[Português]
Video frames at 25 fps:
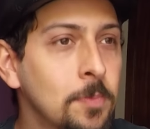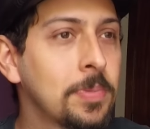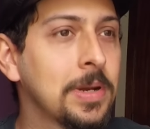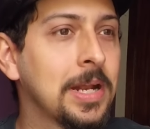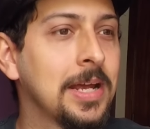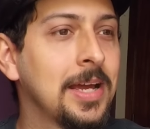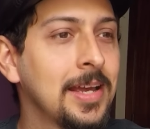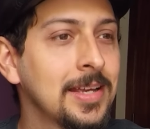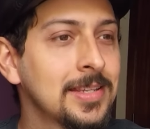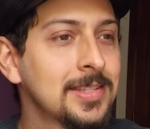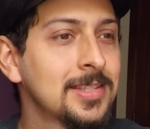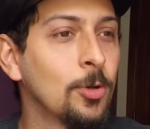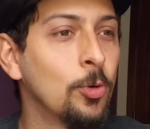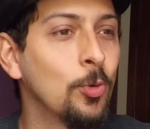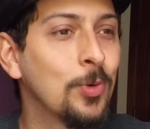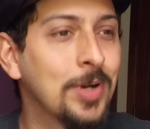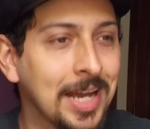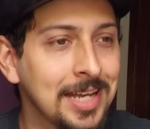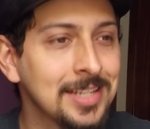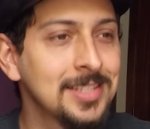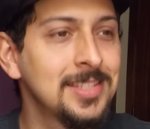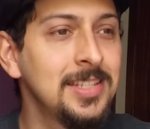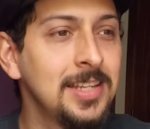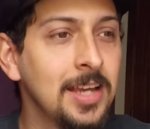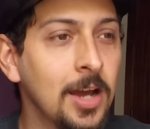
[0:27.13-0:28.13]
para essa
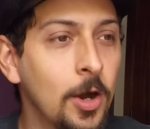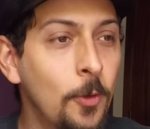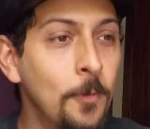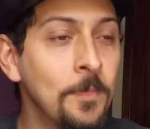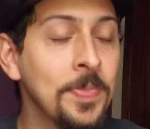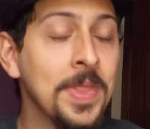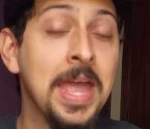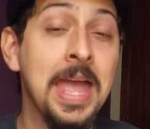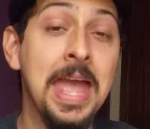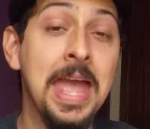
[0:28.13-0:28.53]
ocasião,